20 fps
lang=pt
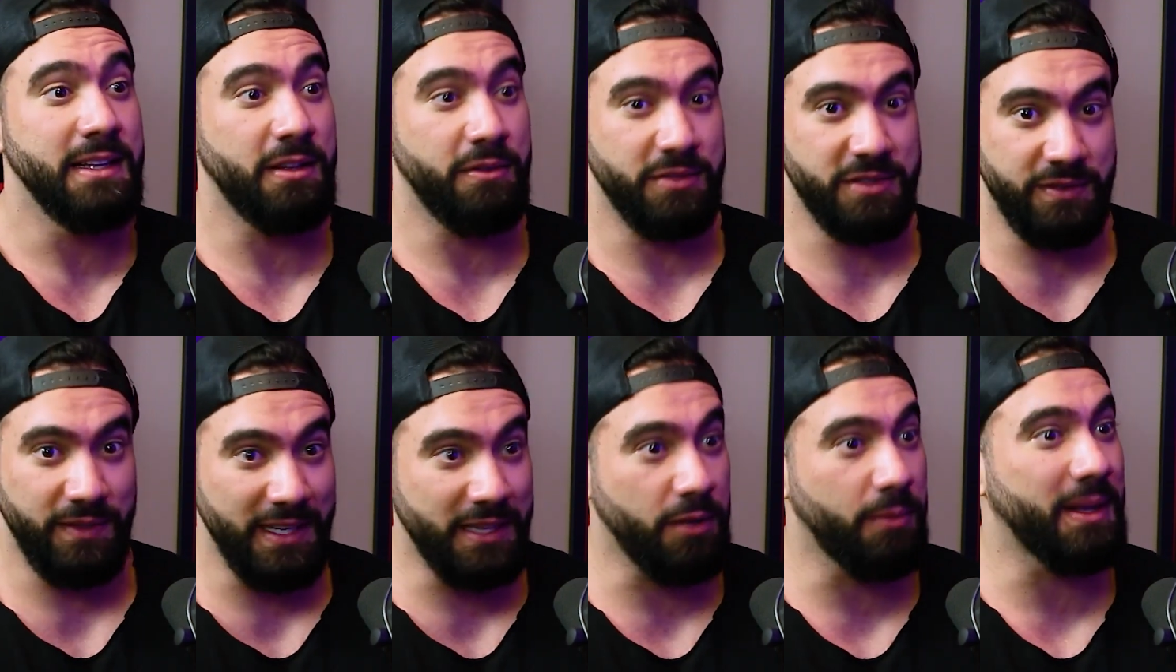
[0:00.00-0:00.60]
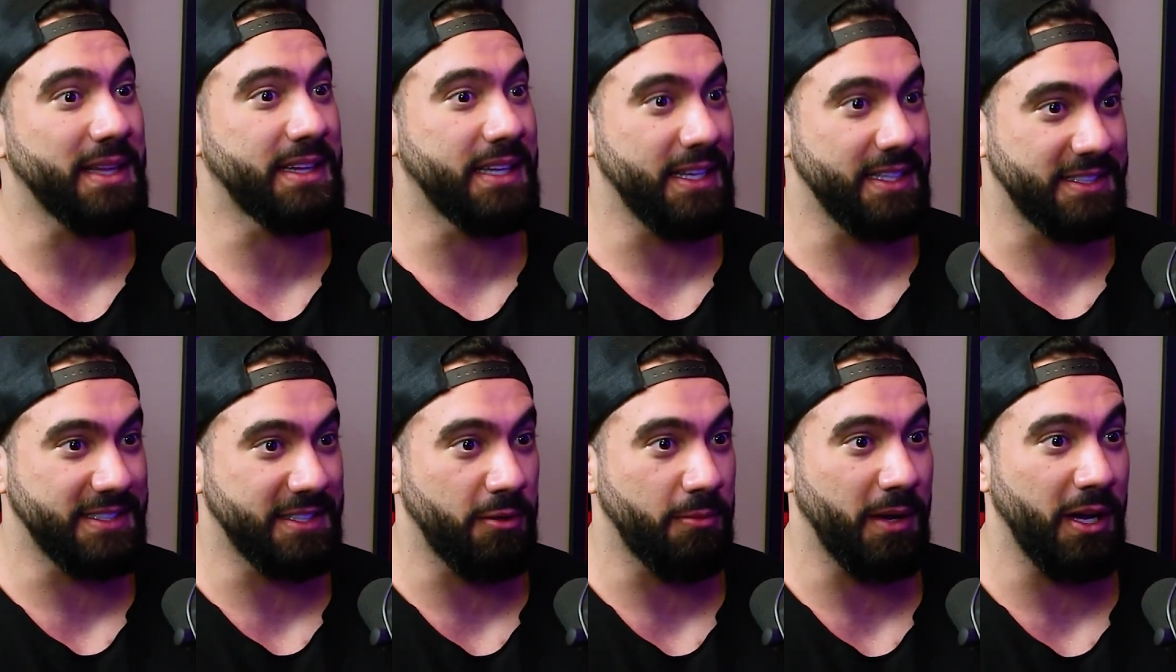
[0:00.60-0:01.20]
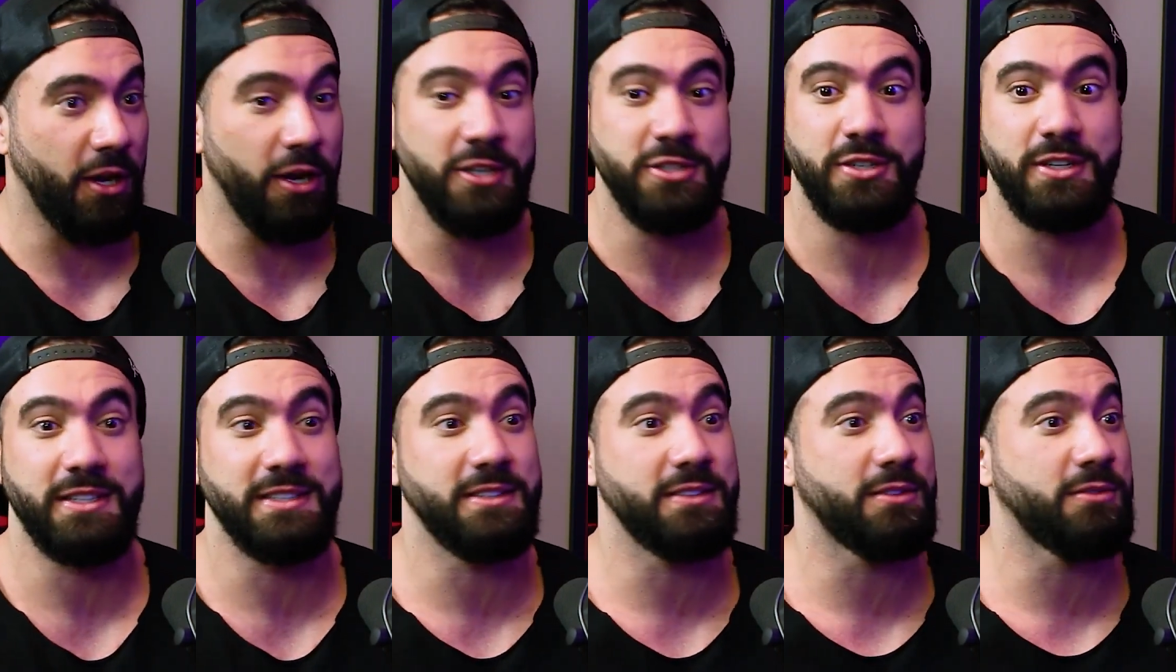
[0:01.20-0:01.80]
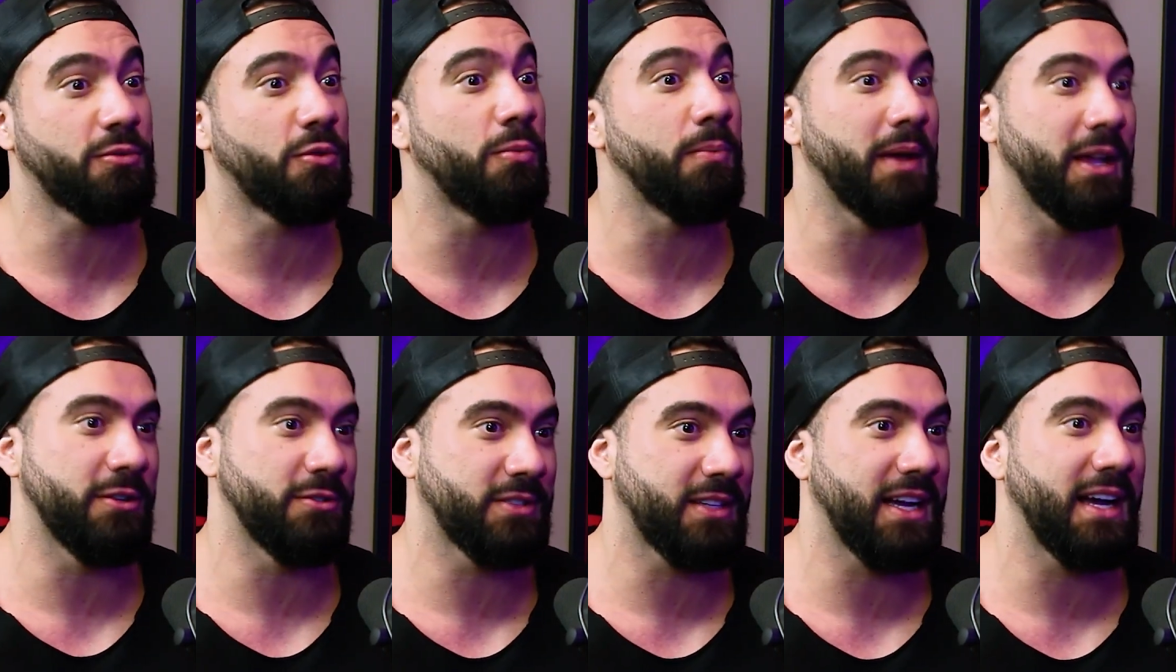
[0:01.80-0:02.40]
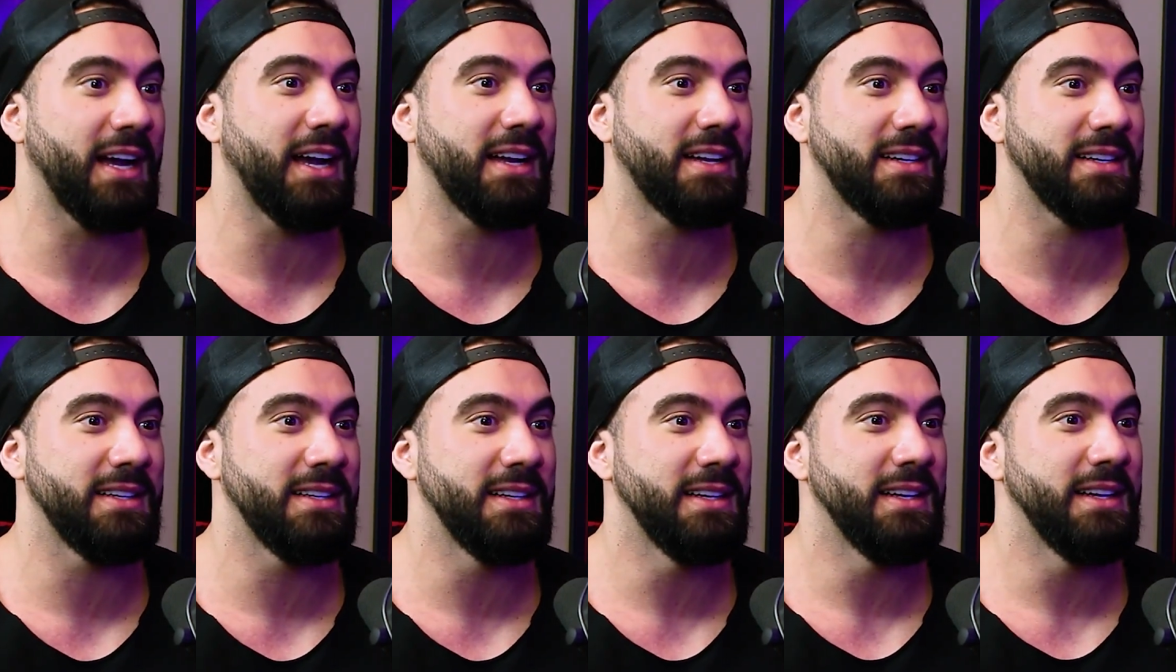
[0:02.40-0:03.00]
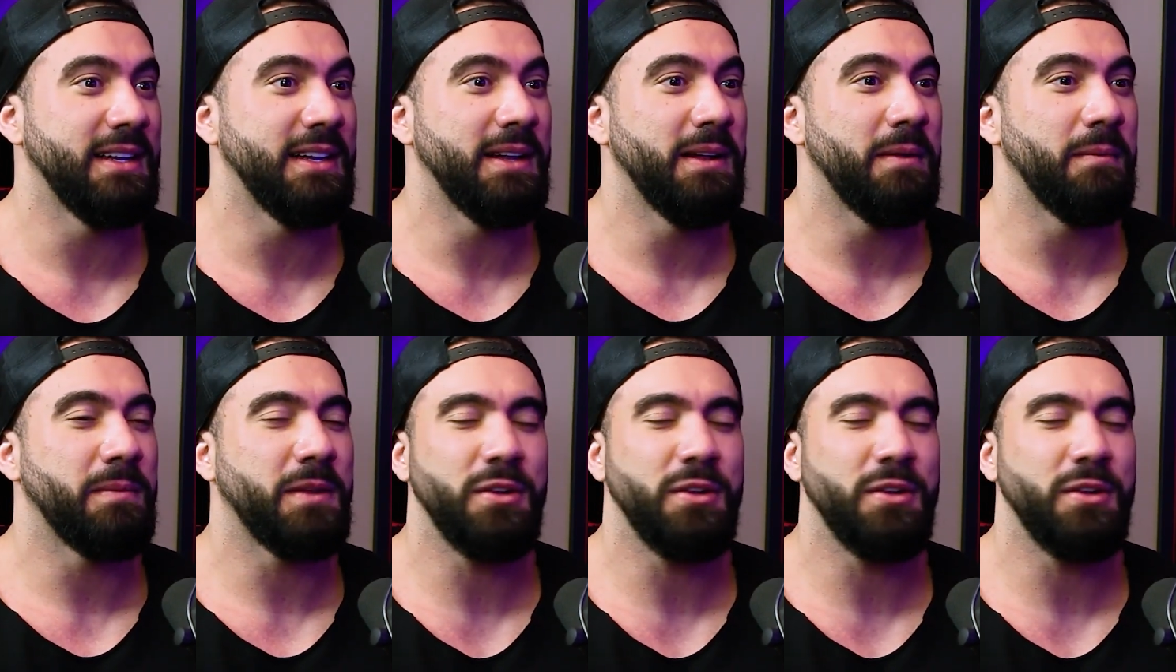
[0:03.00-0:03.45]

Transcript: Então você vai ter uma tensão maior, só que com menos carga. Uhum.